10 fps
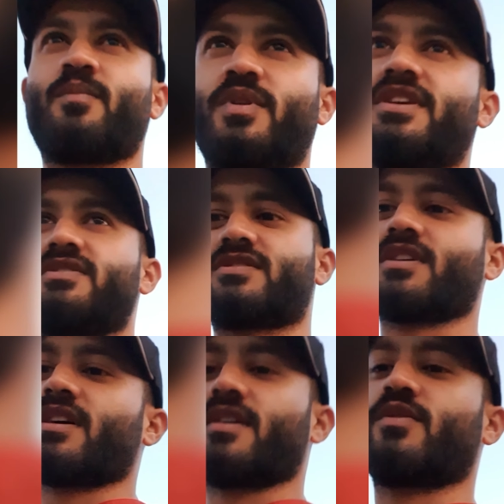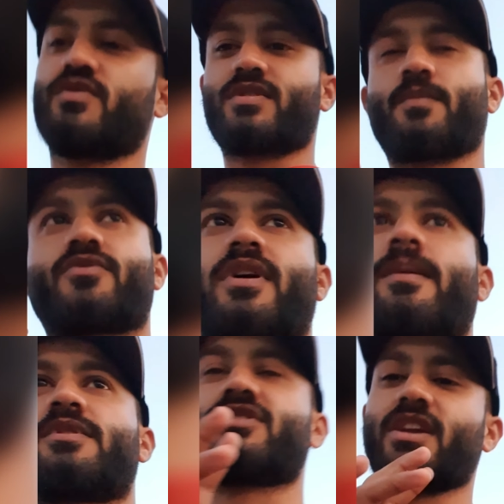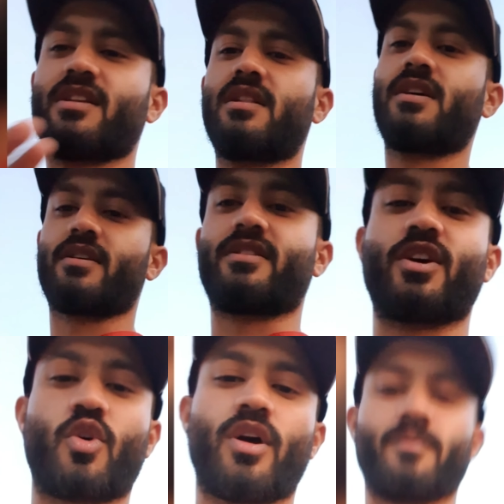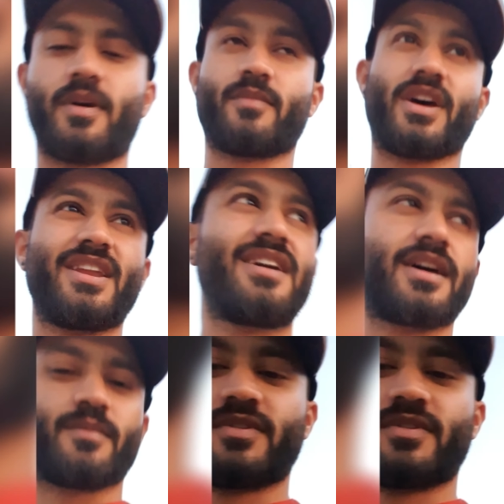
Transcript: प्लीज़ डू सब्सक्राइब माई चैनल दे कॉल मी हमदानी के नाम